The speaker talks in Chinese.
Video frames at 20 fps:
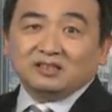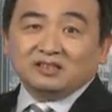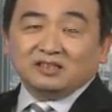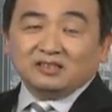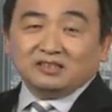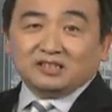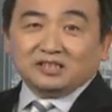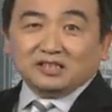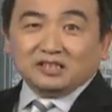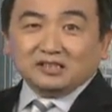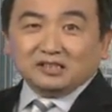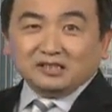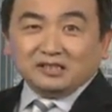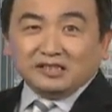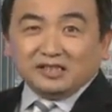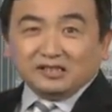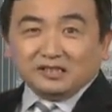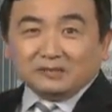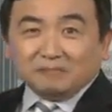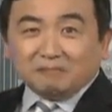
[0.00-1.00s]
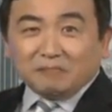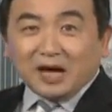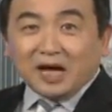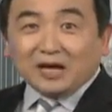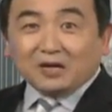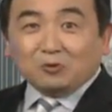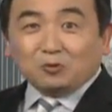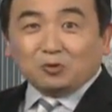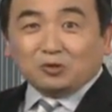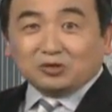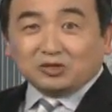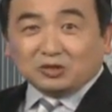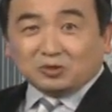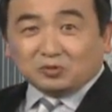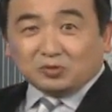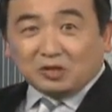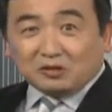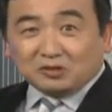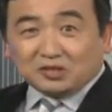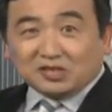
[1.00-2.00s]
今天的败落走
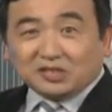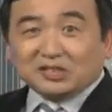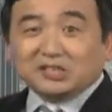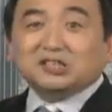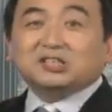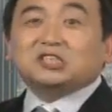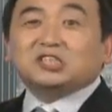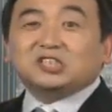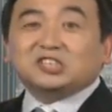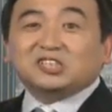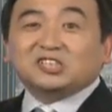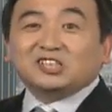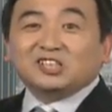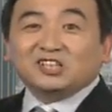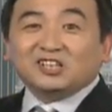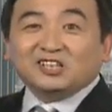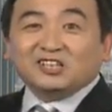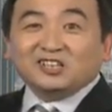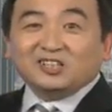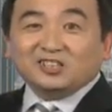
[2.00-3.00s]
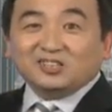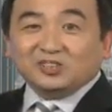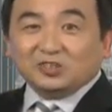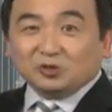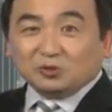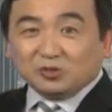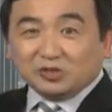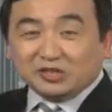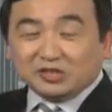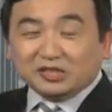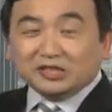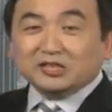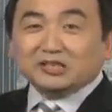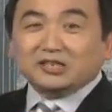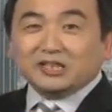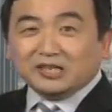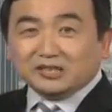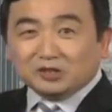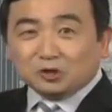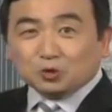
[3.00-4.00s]
到极致，就是今
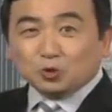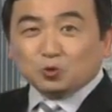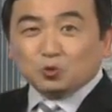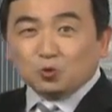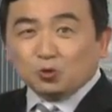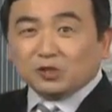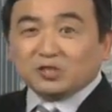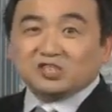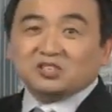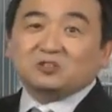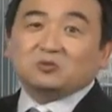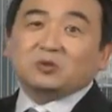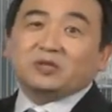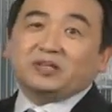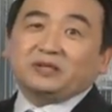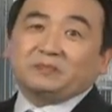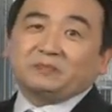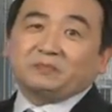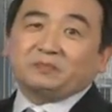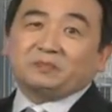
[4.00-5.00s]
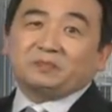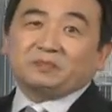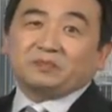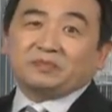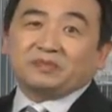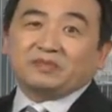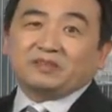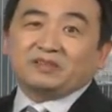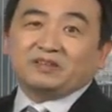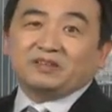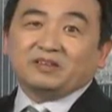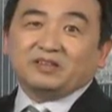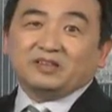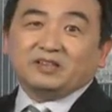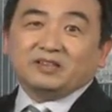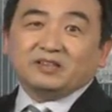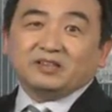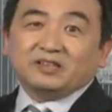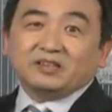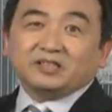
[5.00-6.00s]
天的中国社会。
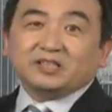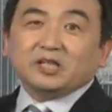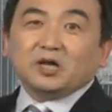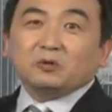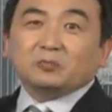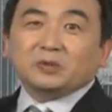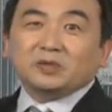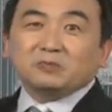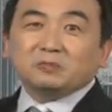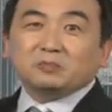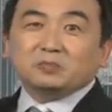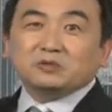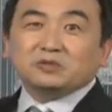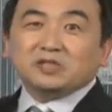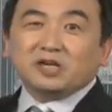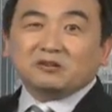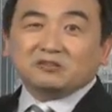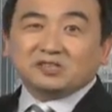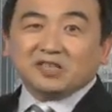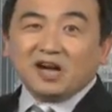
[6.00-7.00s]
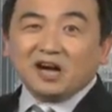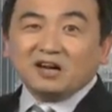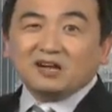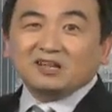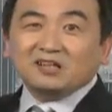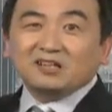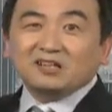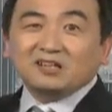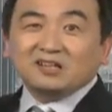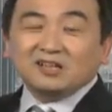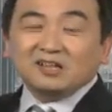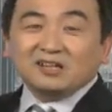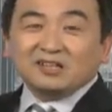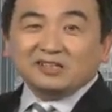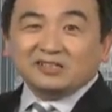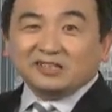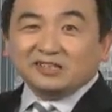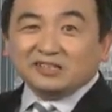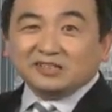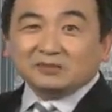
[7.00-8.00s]
笑贫不笑娼，
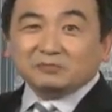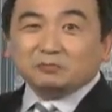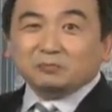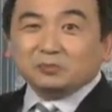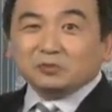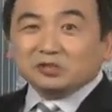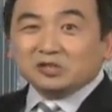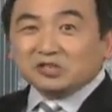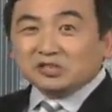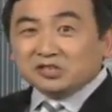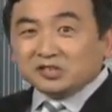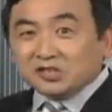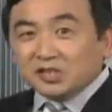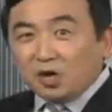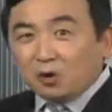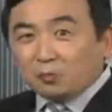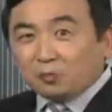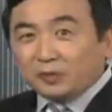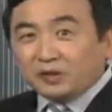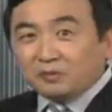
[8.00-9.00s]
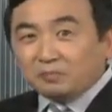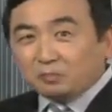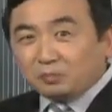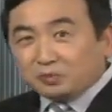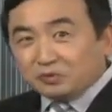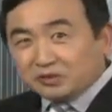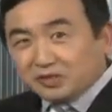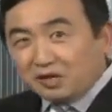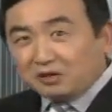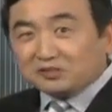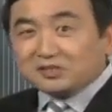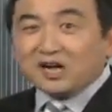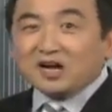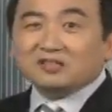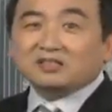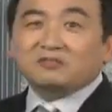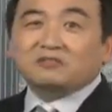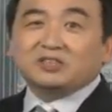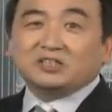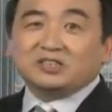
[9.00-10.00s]
已经不是笑贫不笑
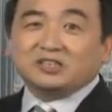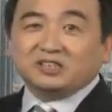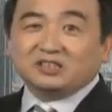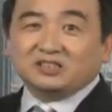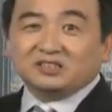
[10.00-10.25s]
娼的问题。